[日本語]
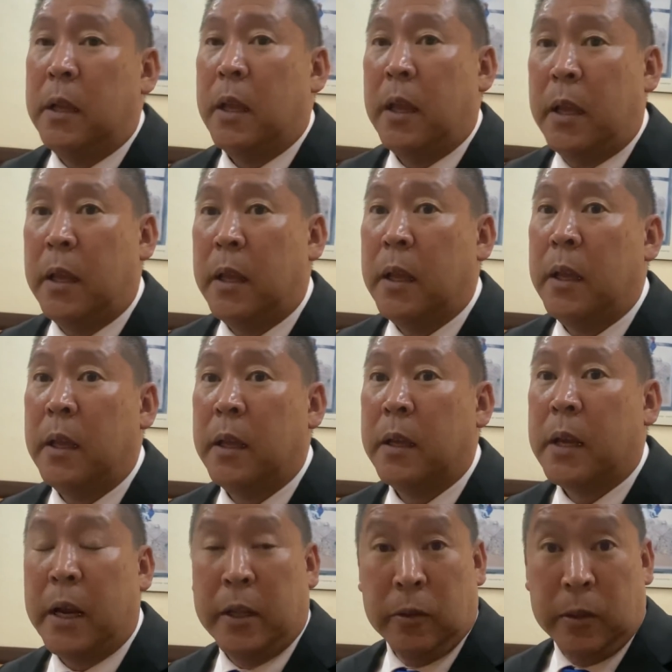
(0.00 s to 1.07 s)
えー、
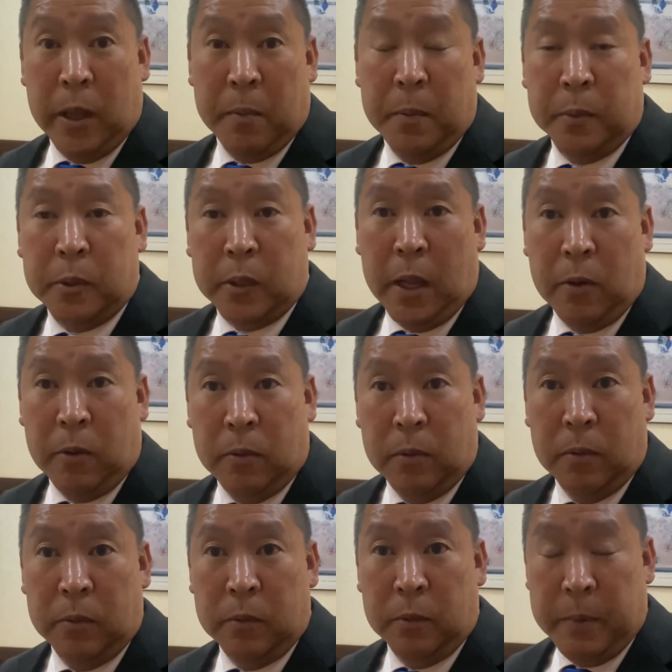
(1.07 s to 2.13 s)
彼の山本太
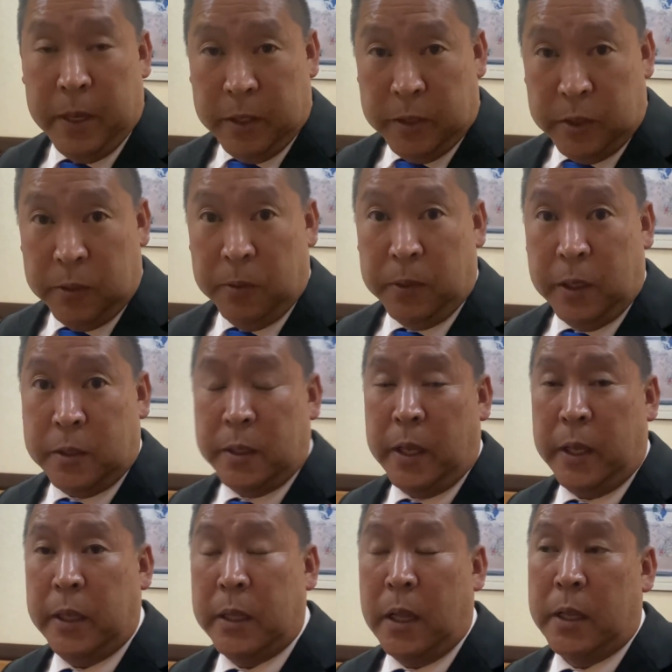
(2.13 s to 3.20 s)
郎の名刺をです
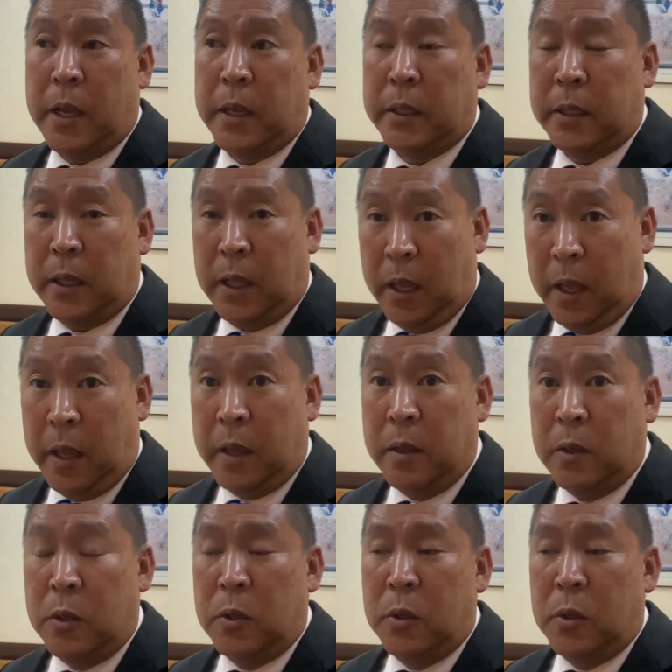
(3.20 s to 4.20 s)
ね、いただいて、